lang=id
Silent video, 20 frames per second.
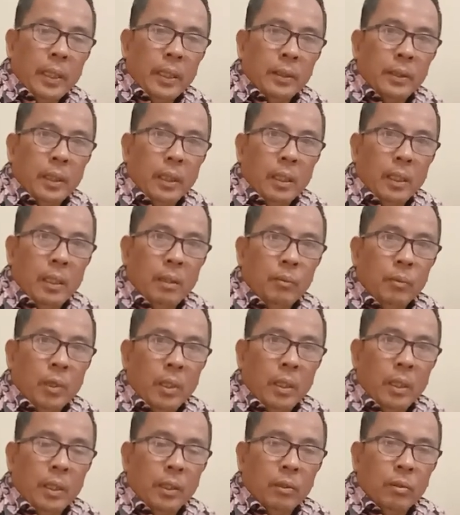
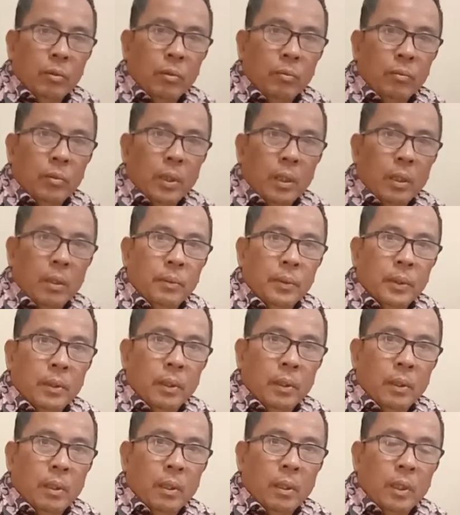Assalamualaikum
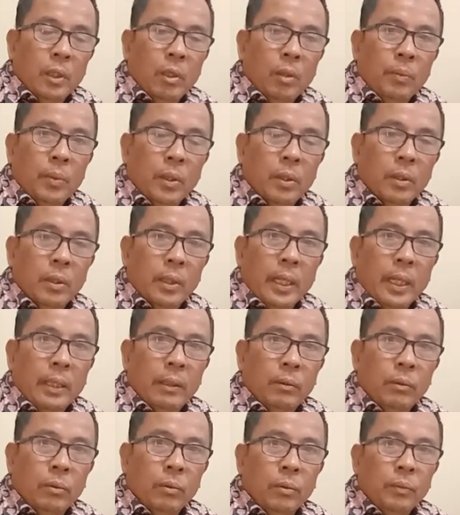warahmatullahi
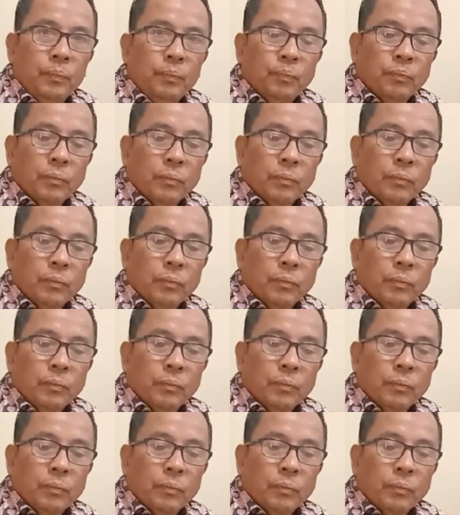wabarakatuh.